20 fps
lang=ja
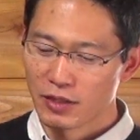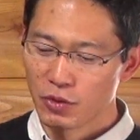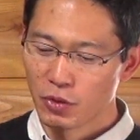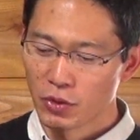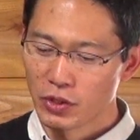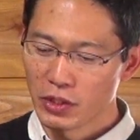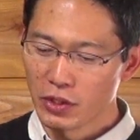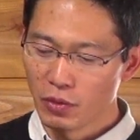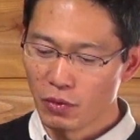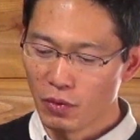
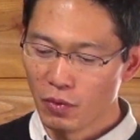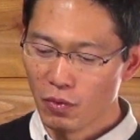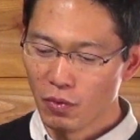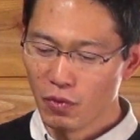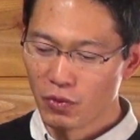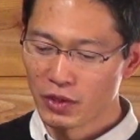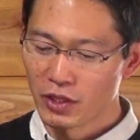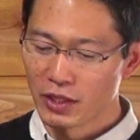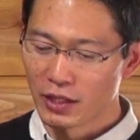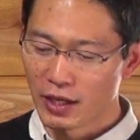より
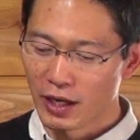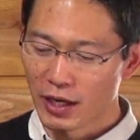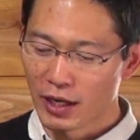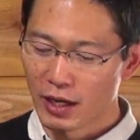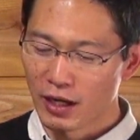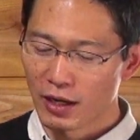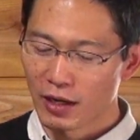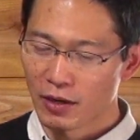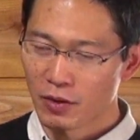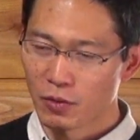大き
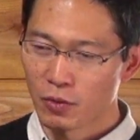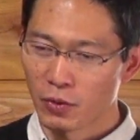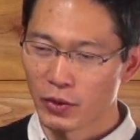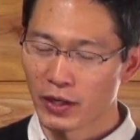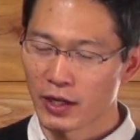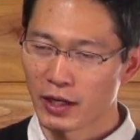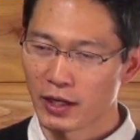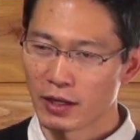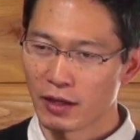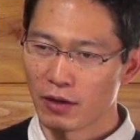なこ
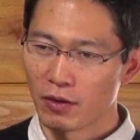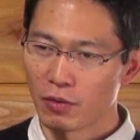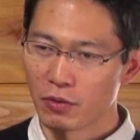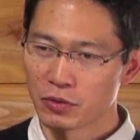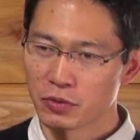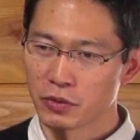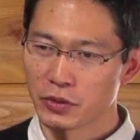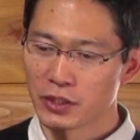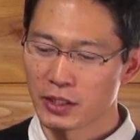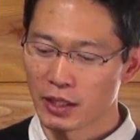れから
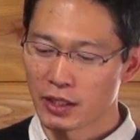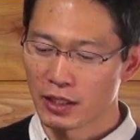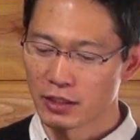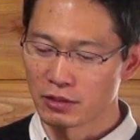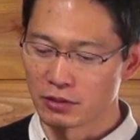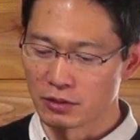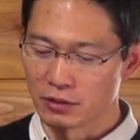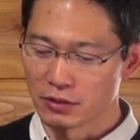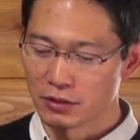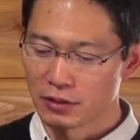襲いかか
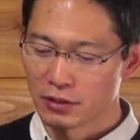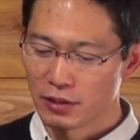る